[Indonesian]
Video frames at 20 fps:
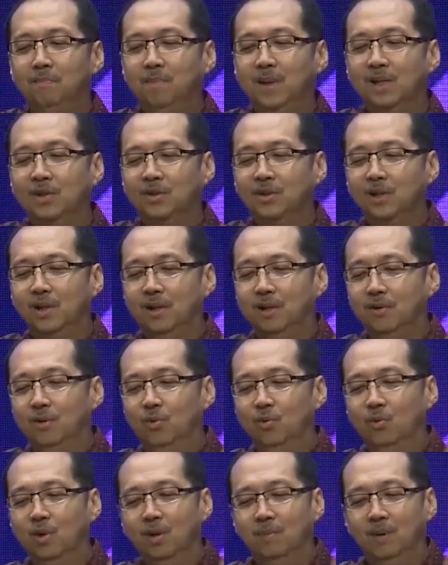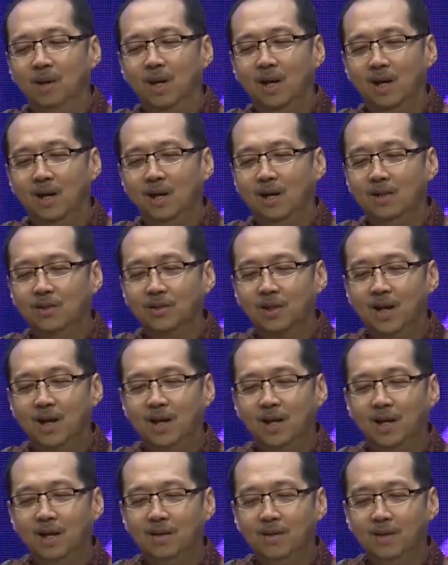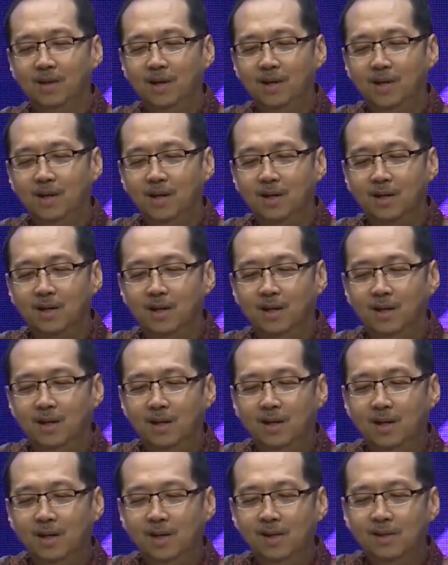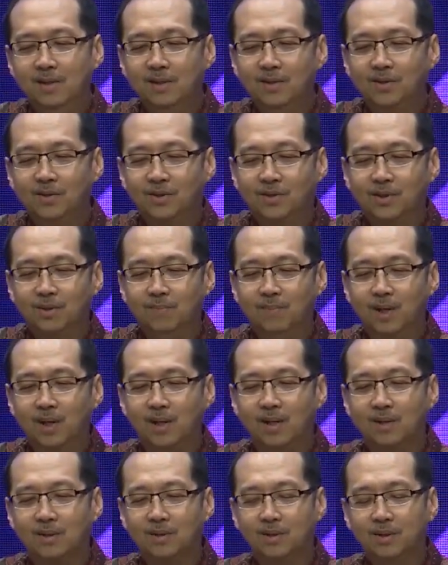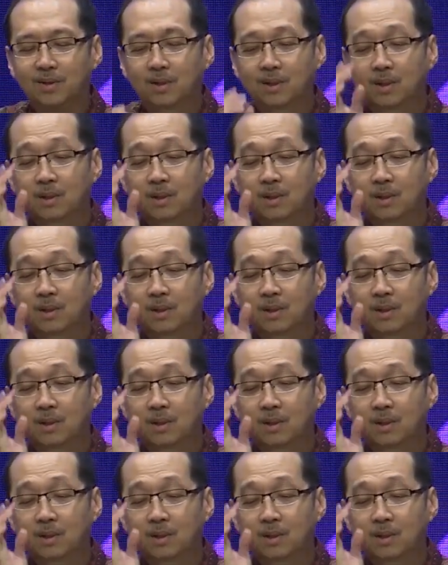pasal 12 ayatnya yang ke-11.